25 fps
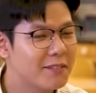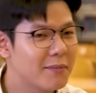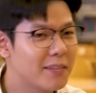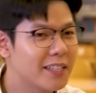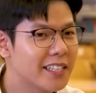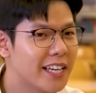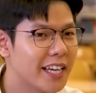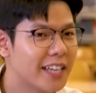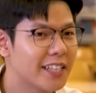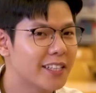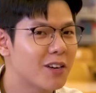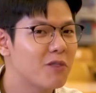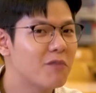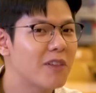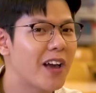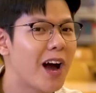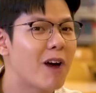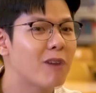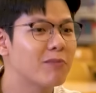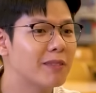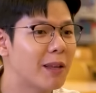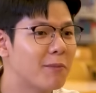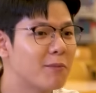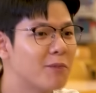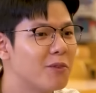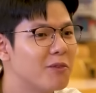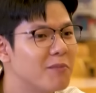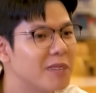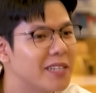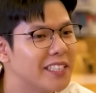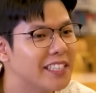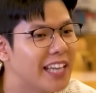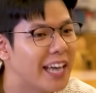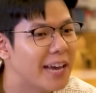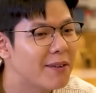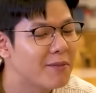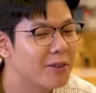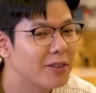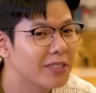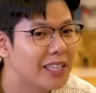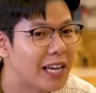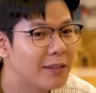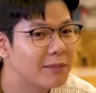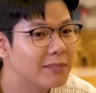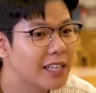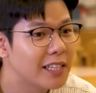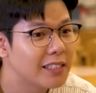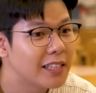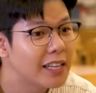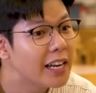Anh thì bên cạnh công việc học tập của mình thì em còn
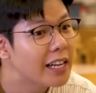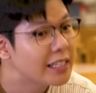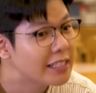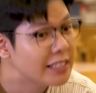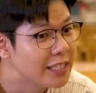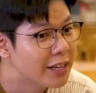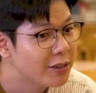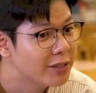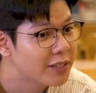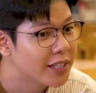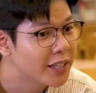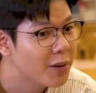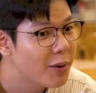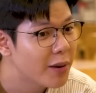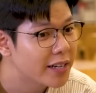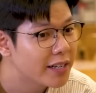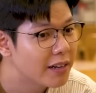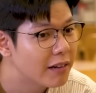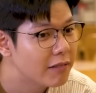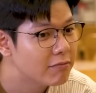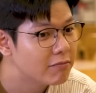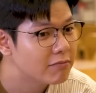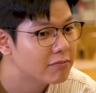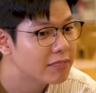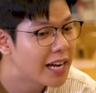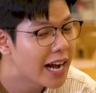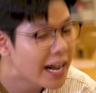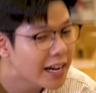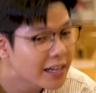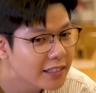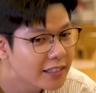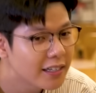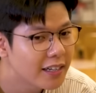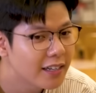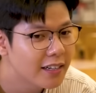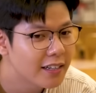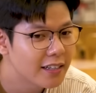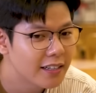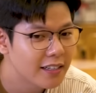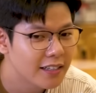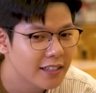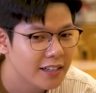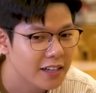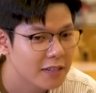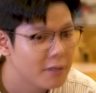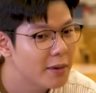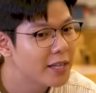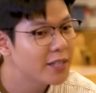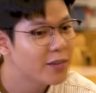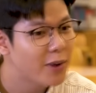tham gia rất là nhiều những hoạt động khác nữa
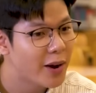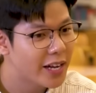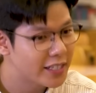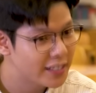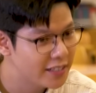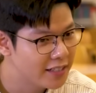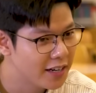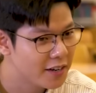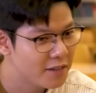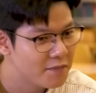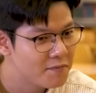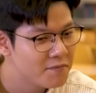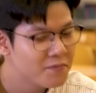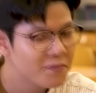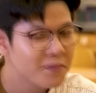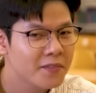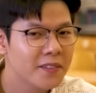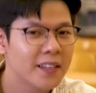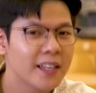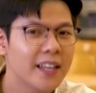ở bên ngoài trường.